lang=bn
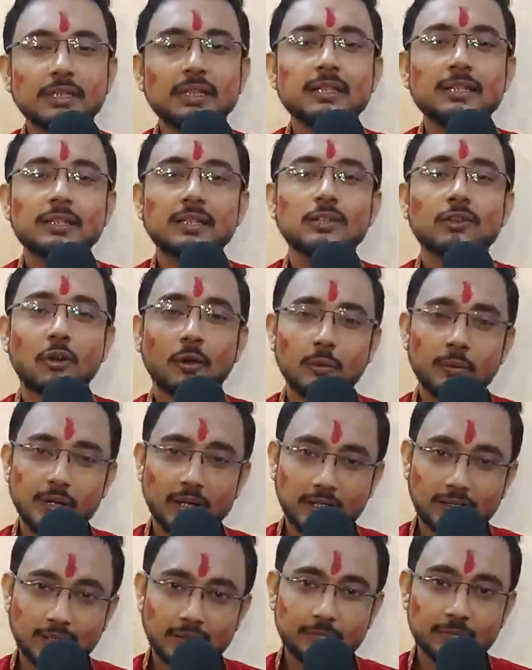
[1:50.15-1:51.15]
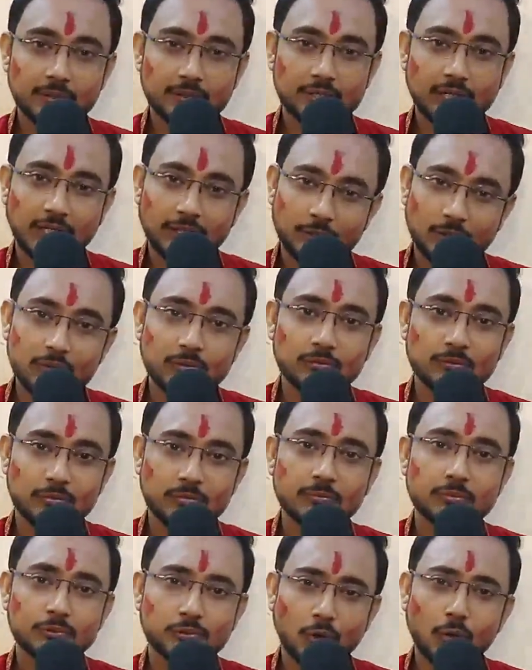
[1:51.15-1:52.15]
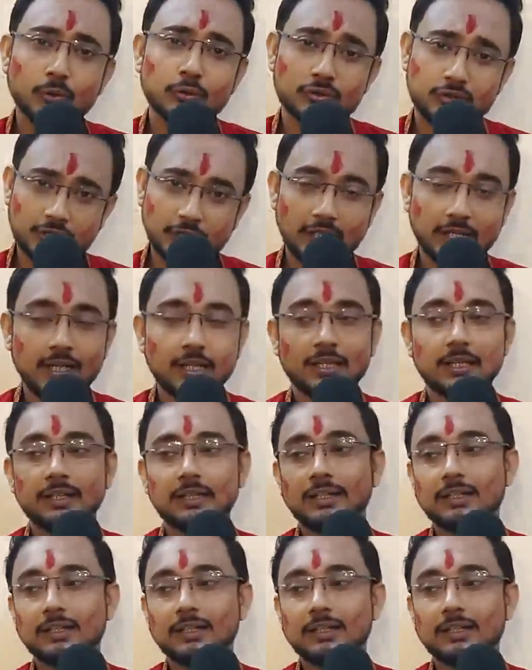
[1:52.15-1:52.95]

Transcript: মিষ্টি স্বভাবের একটা সাধারণ সহজ ছেলে